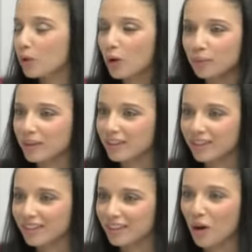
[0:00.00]
comme
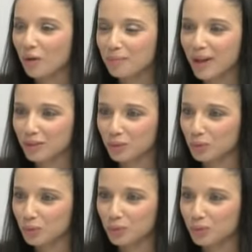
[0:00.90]
les, grandes marques de
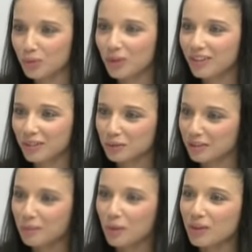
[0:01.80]
haute couture qui ont
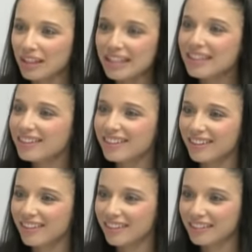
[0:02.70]
vraiment une ligne
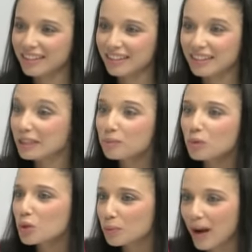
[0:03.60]
euh, qui, ne
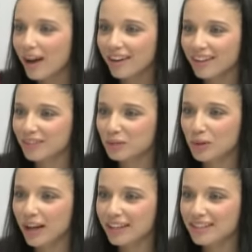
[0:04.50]
bouge pas et
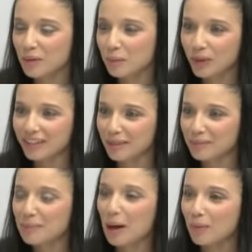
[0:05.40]
tout le reste un peu
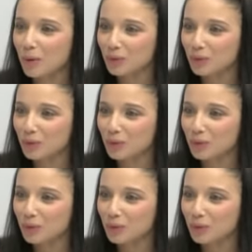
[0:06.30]
adapté par rapport aux